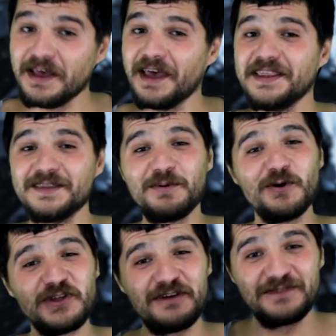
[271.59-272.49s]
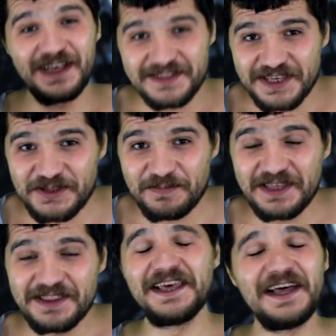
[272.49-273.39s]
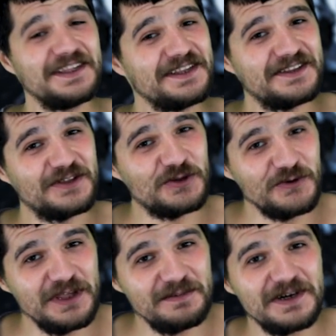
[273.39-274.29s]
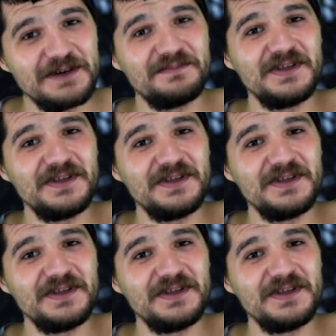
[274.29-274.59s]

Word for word: Espor'dan vazgeçmeyin. Kendinize çok iyi bakın.